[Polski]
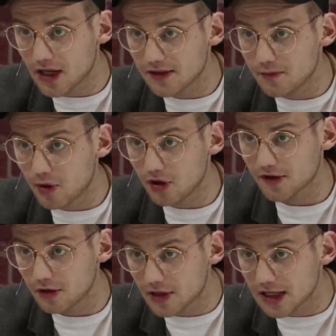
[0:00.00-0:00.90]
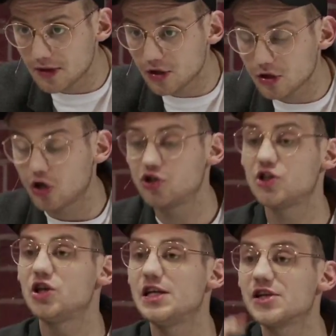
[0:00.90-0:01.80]
antypolską, daj mi
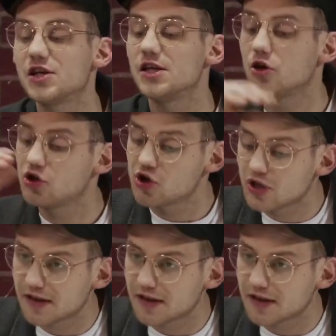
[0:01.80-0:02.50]
dokończyć. I jeżeli chodzi ludziom.